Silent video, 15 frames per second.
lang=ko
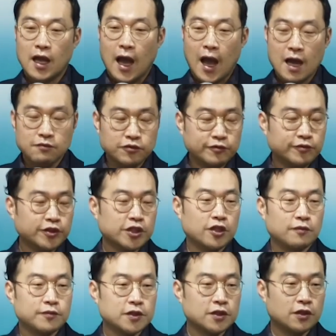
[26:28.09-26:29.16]
아무 문제
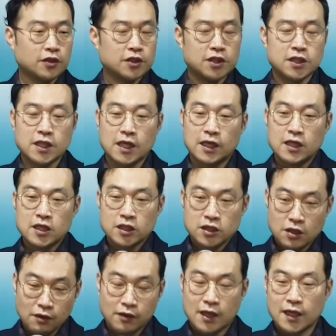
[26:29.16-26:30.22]
없는 것이냐
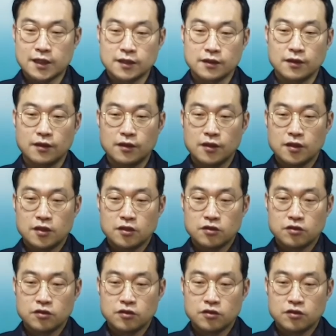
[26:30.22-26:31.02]
척하는 것.